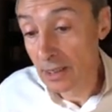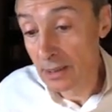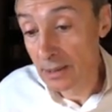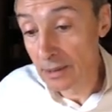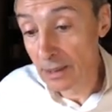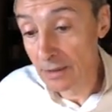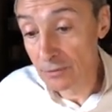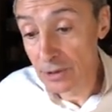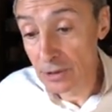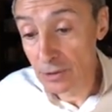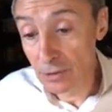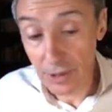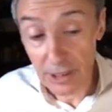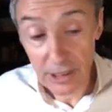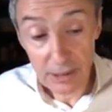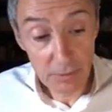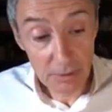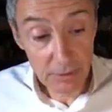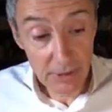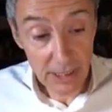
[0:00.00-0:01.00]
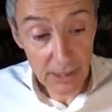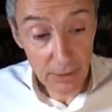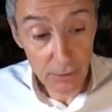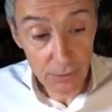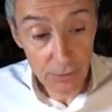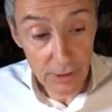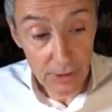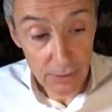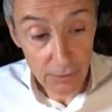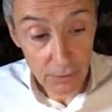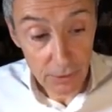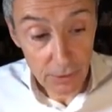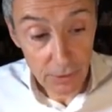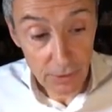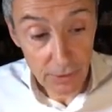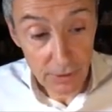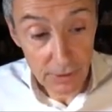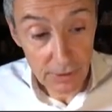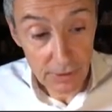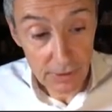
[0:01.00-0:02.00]
Là, vous voyez que le rythme est bien régulier. Donc
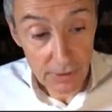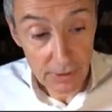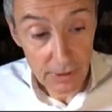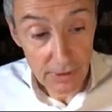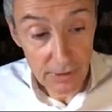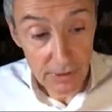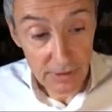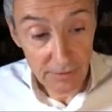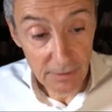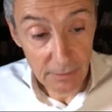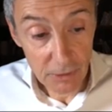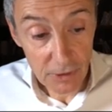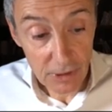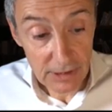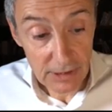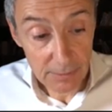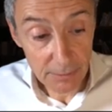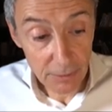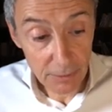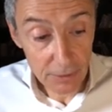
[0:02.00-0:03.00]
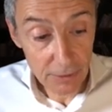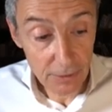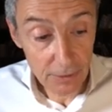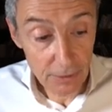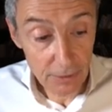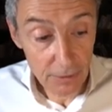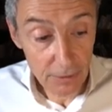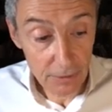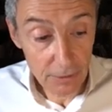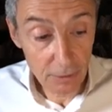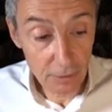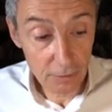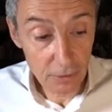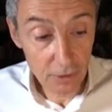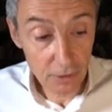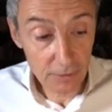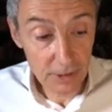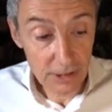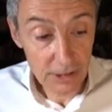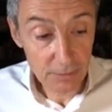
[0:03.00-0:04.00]
c'est vraiment très important euh,
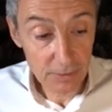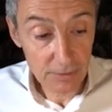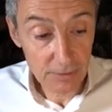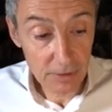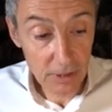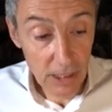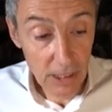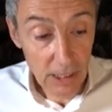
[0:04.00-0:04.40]
comme, aspect.